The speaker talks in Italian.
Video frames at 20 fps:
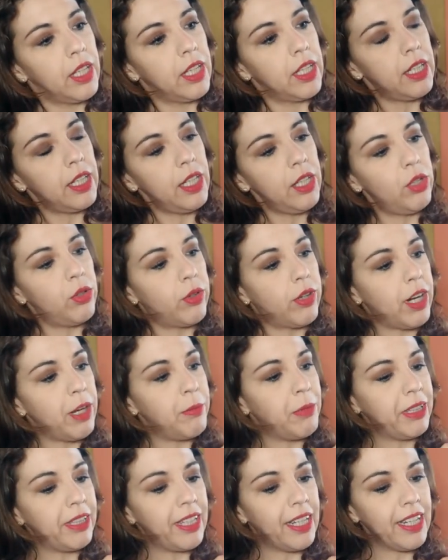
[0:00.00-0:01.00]
Allora, il
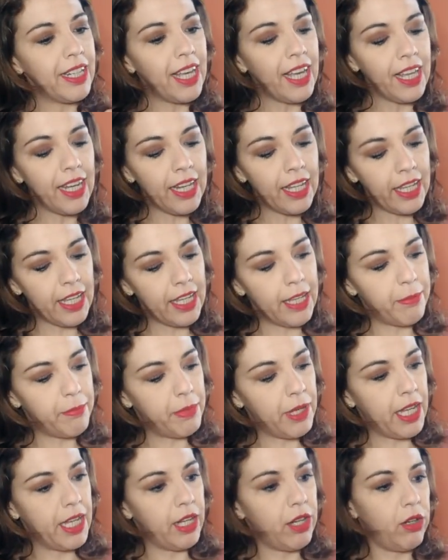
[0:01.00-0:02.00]
materiale è
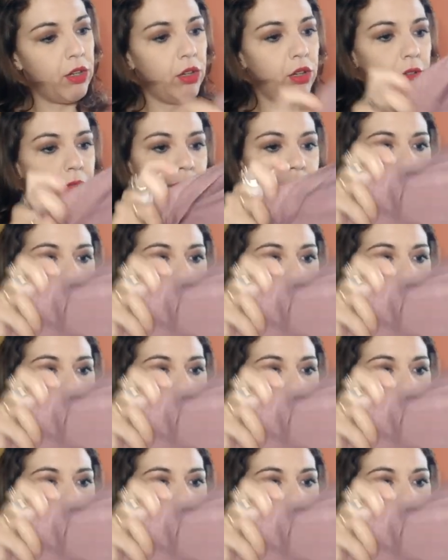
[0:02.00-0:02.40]
bello,